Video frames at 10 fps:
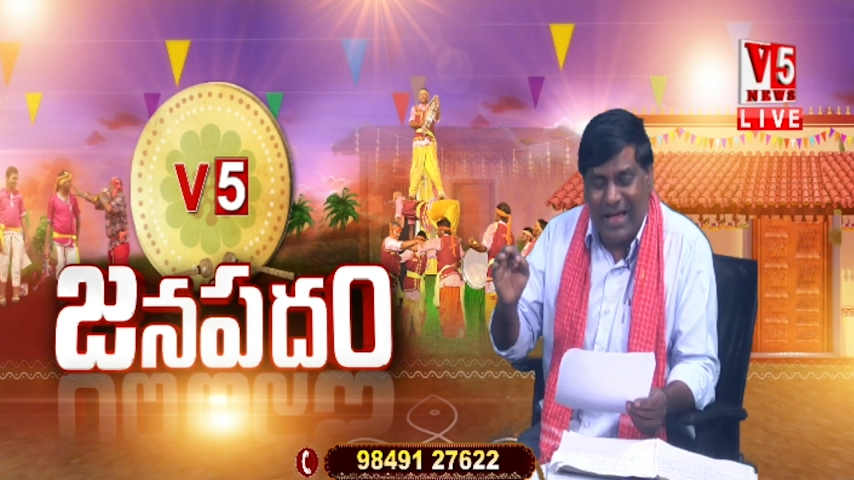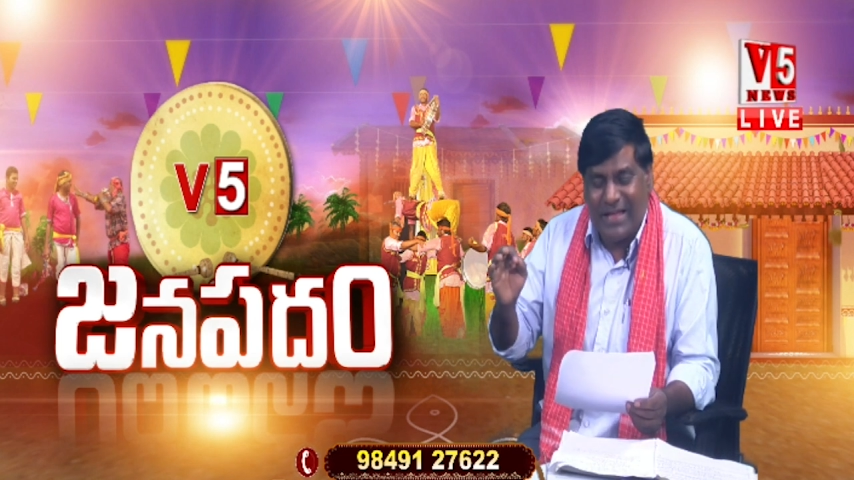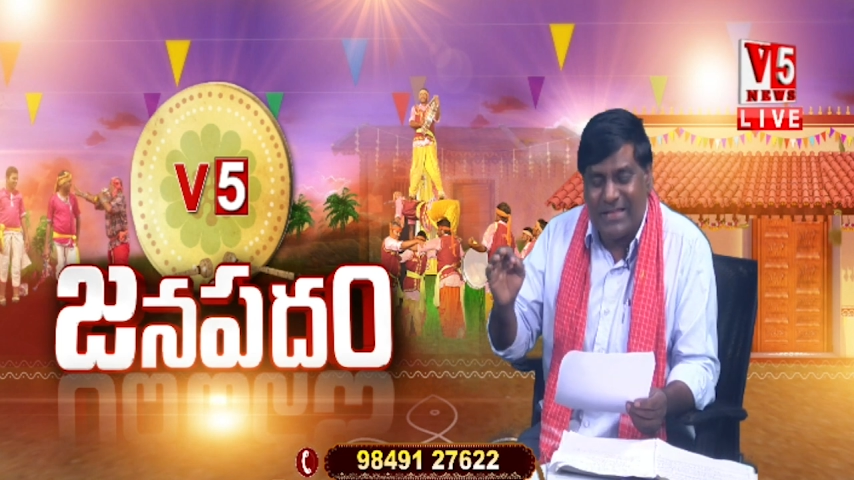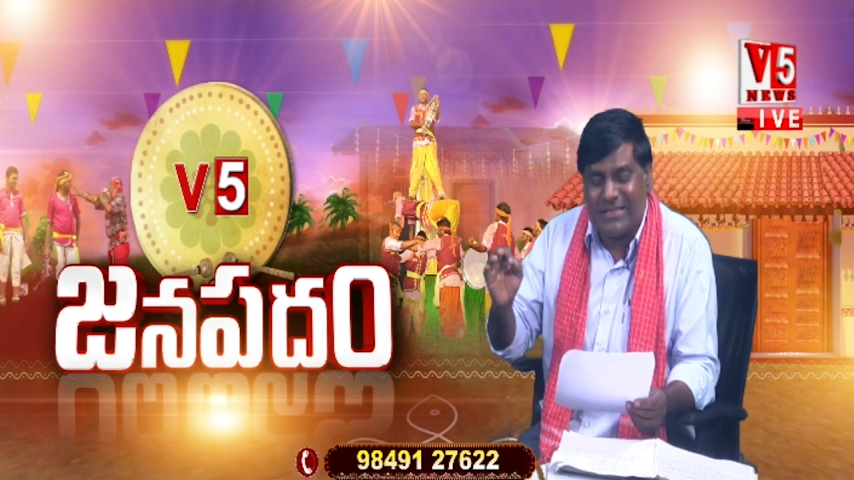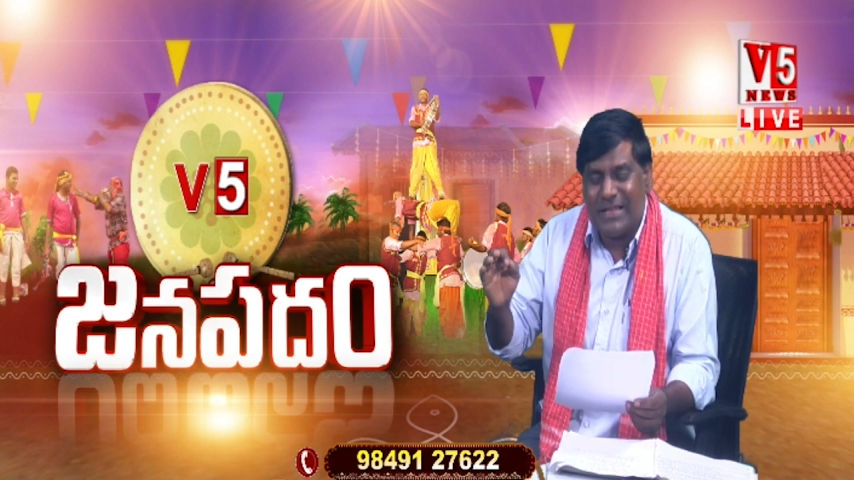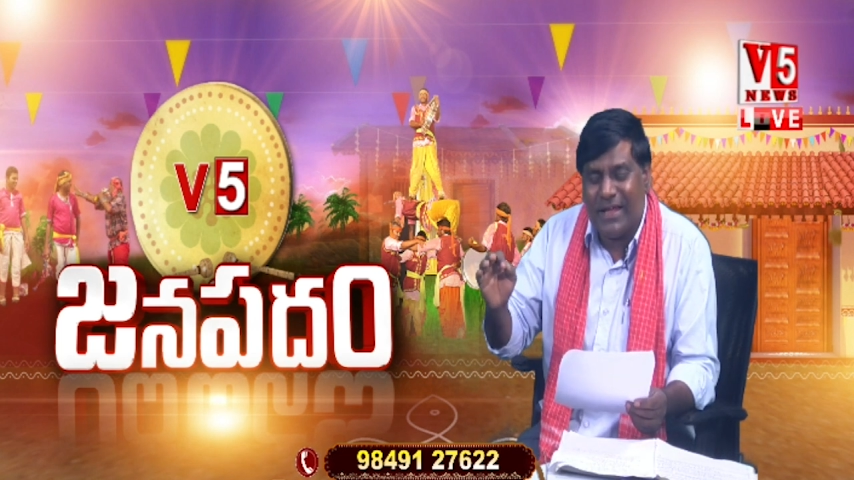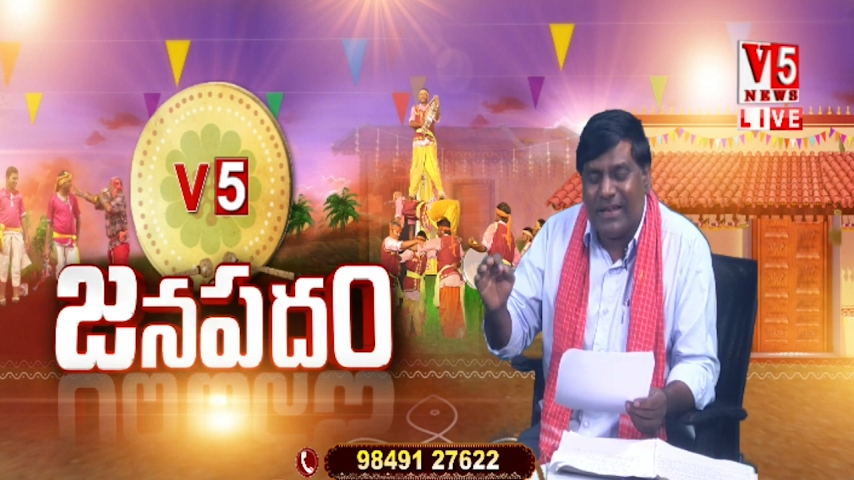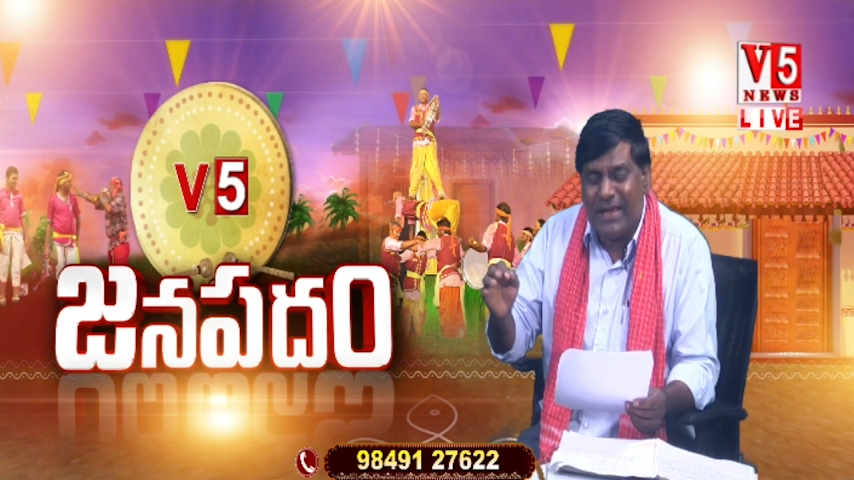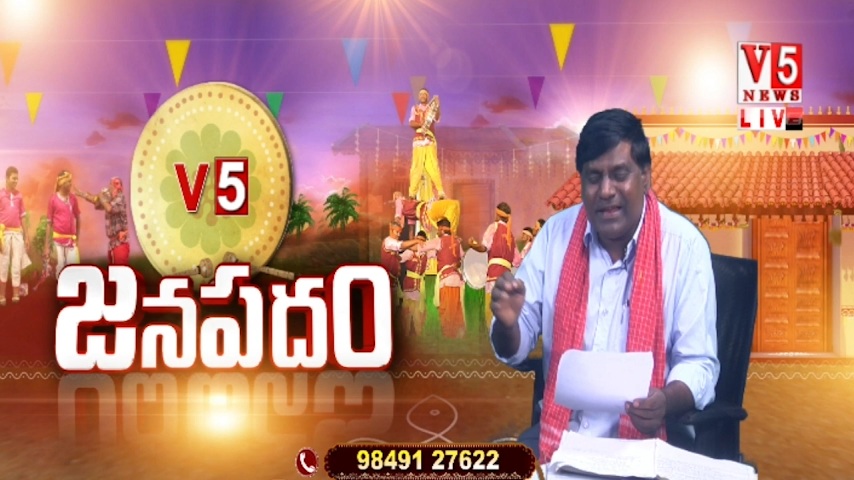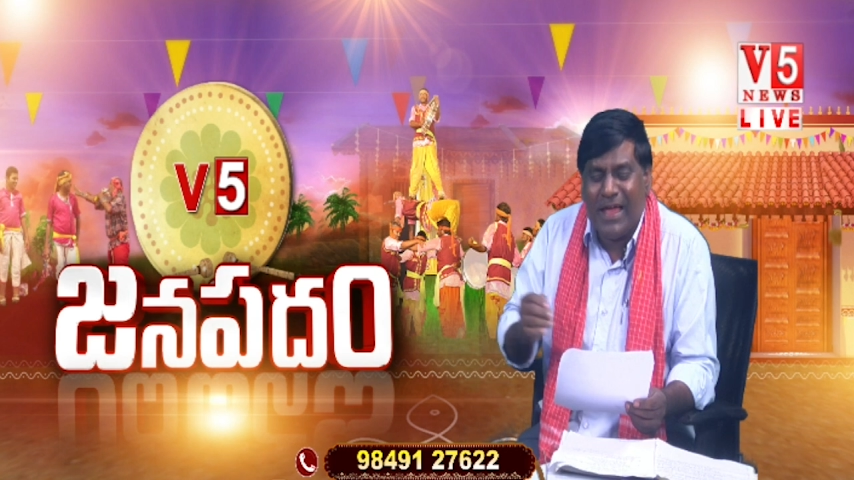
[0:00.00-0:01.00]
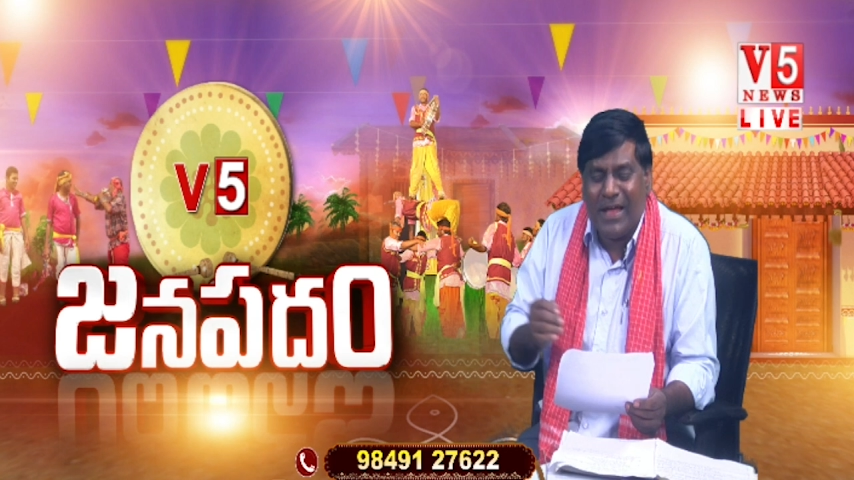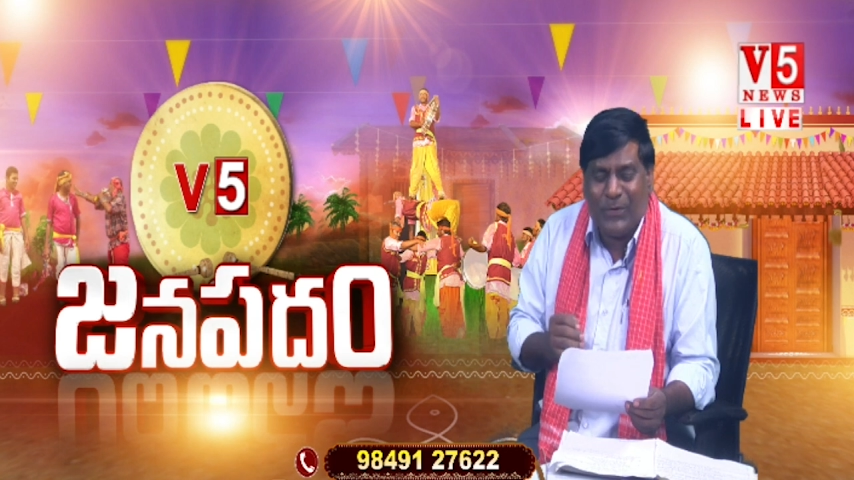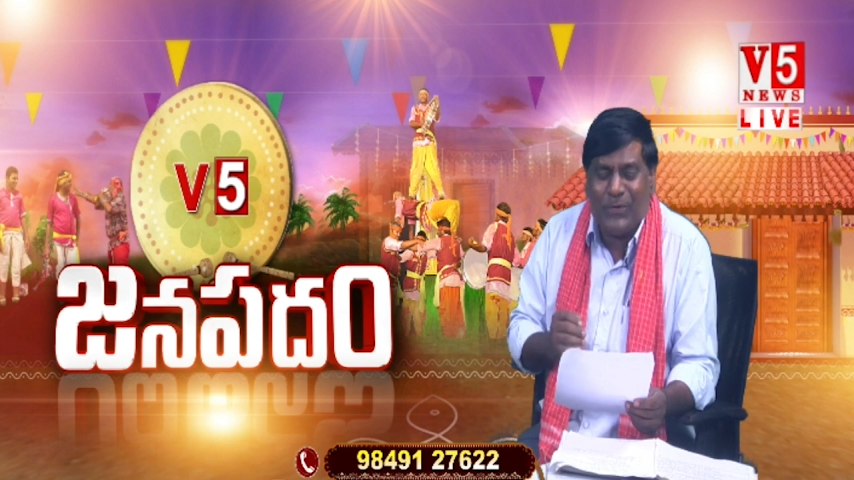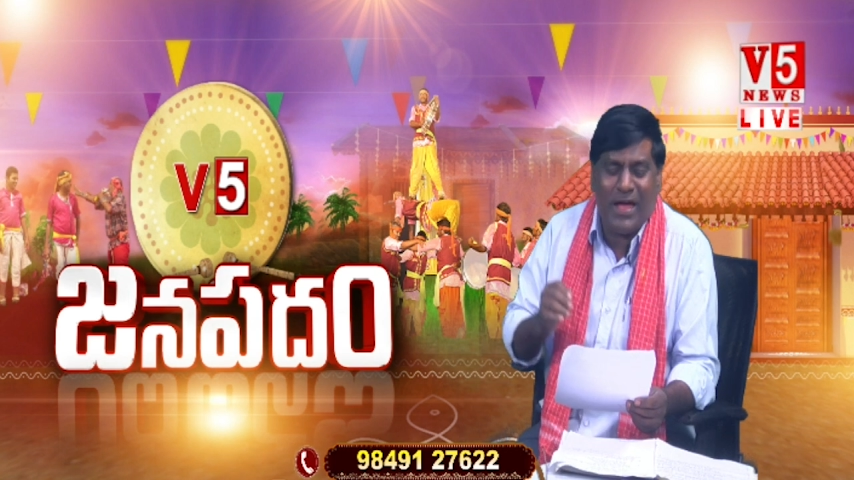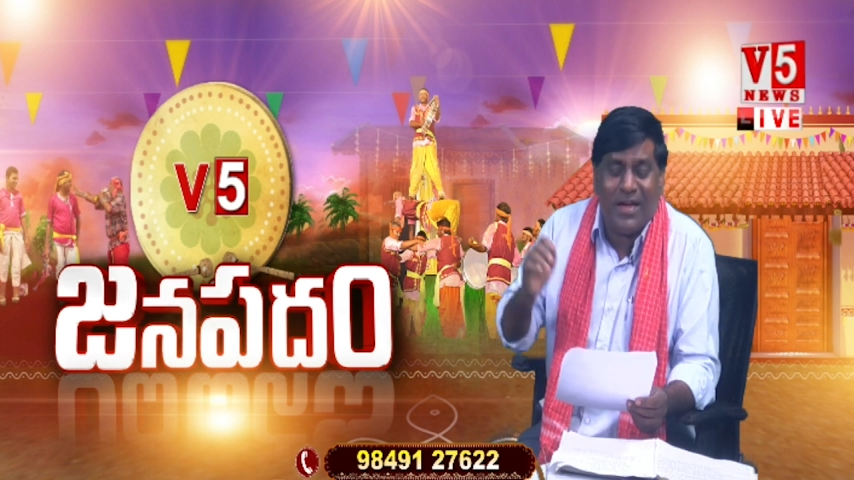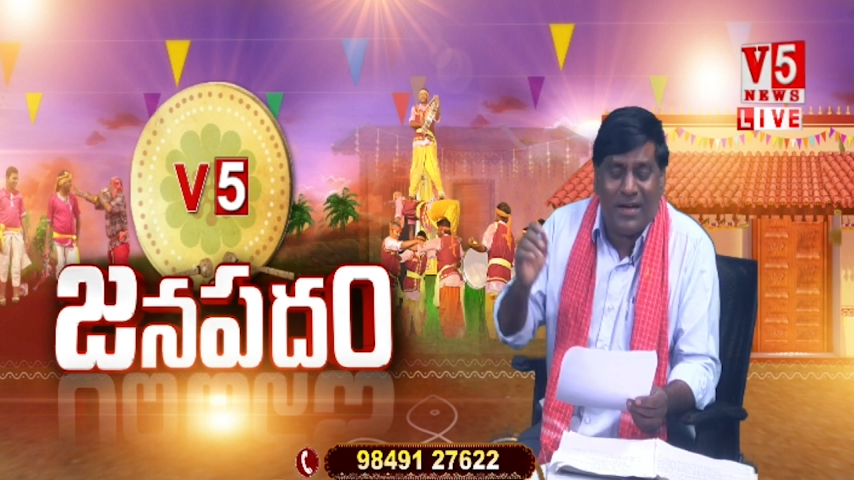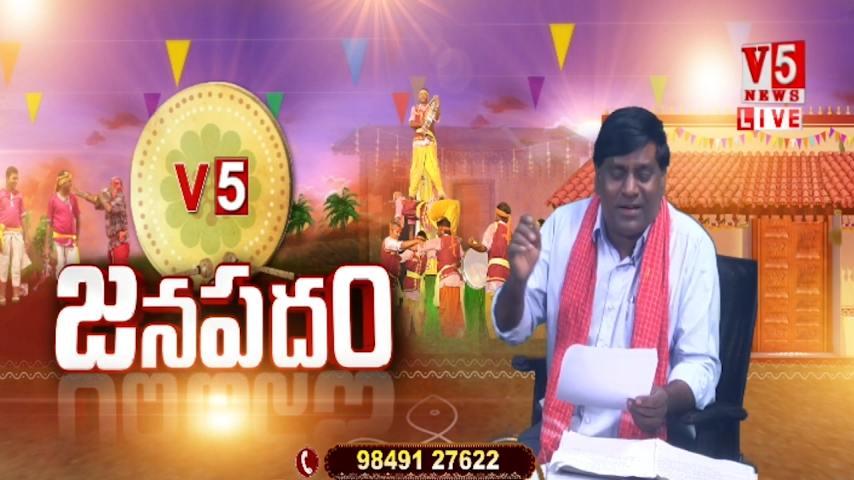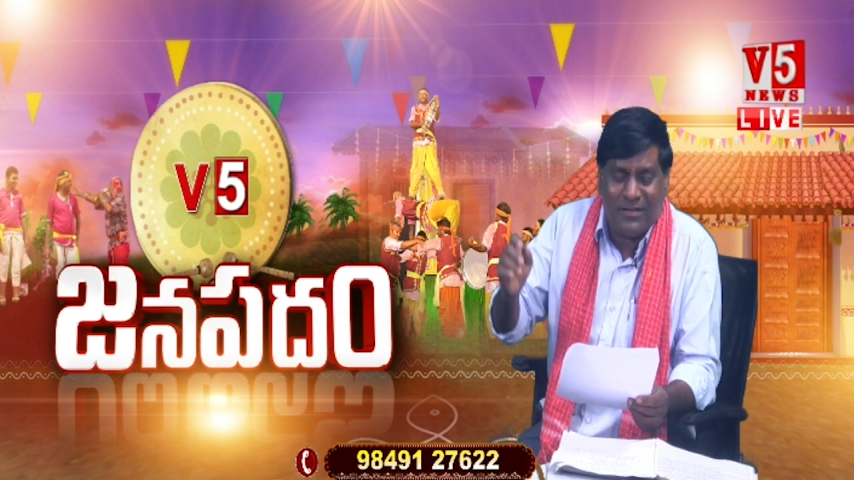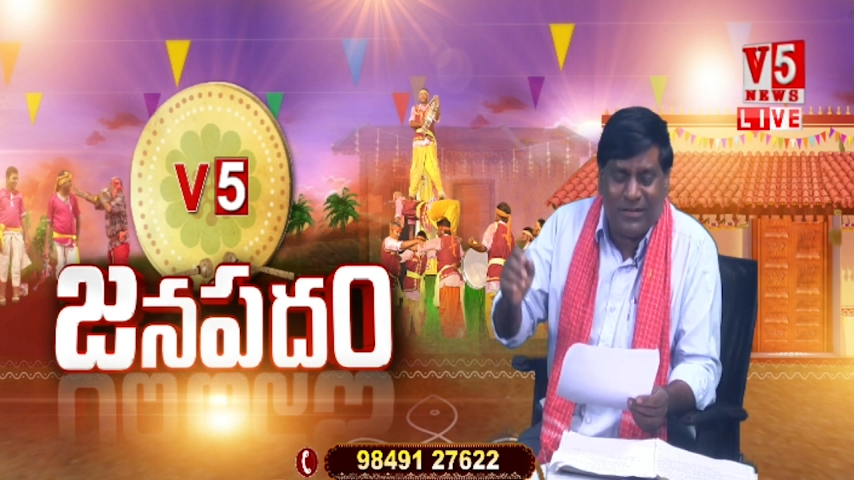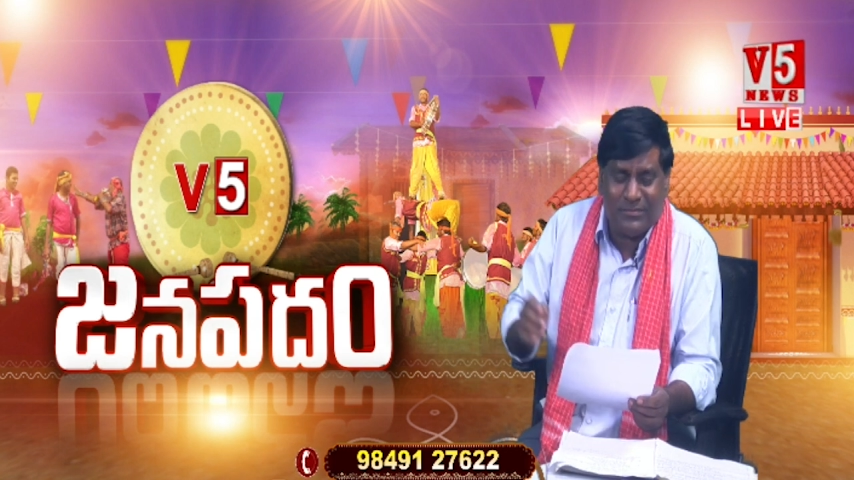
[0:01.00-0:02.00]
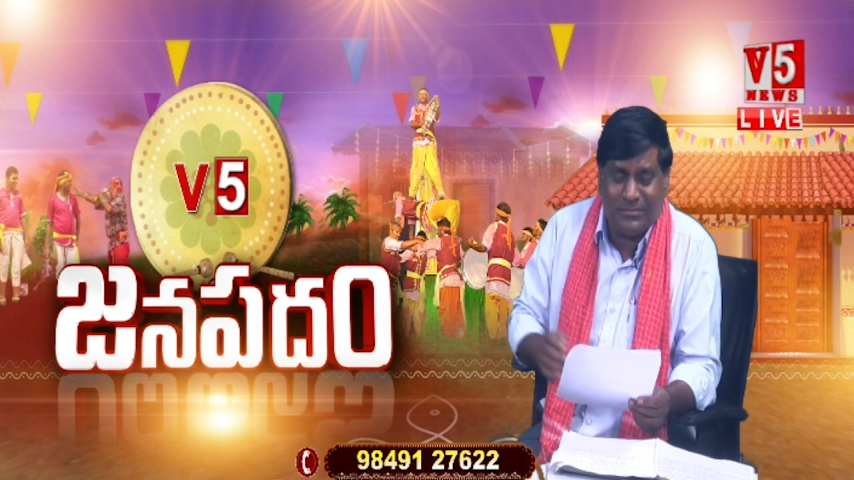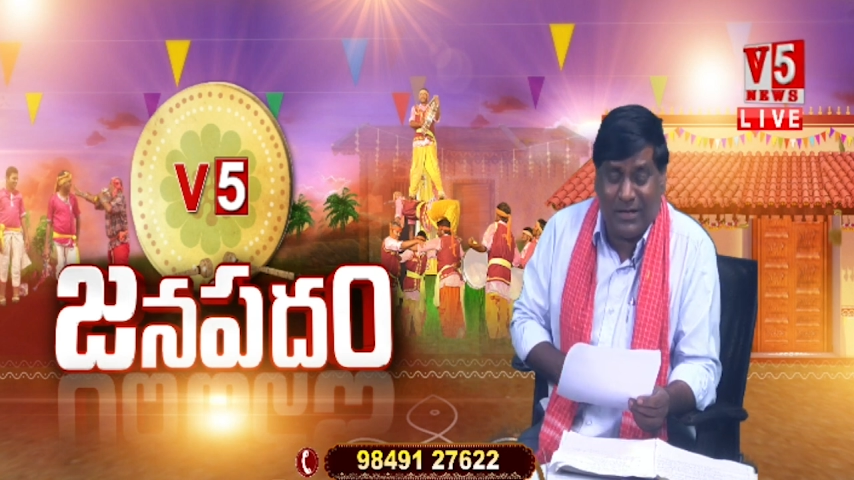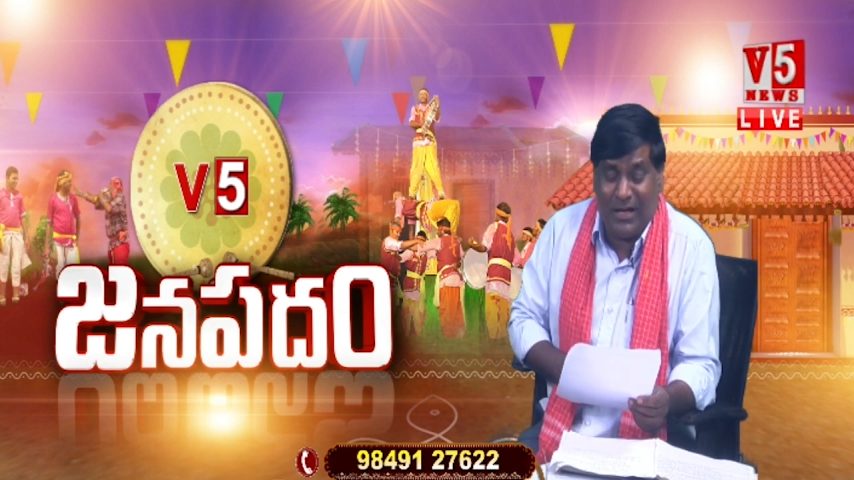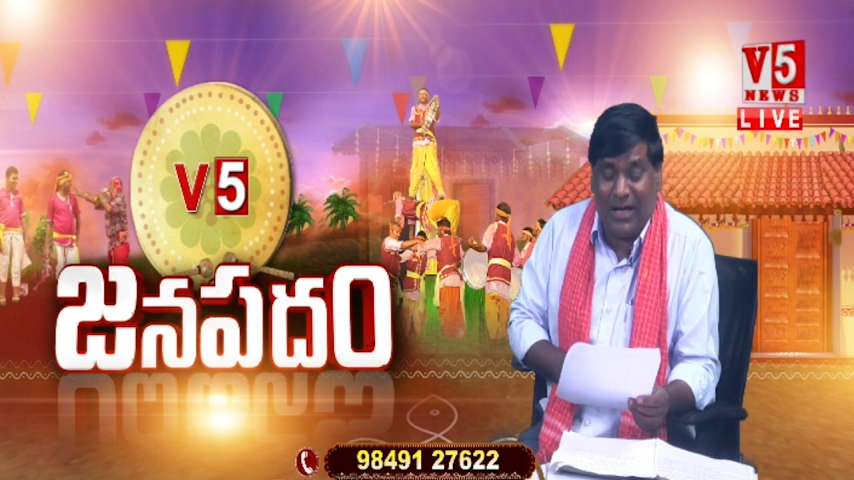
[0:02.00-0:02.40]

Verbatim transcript: రాసలీలకు రావమ్మ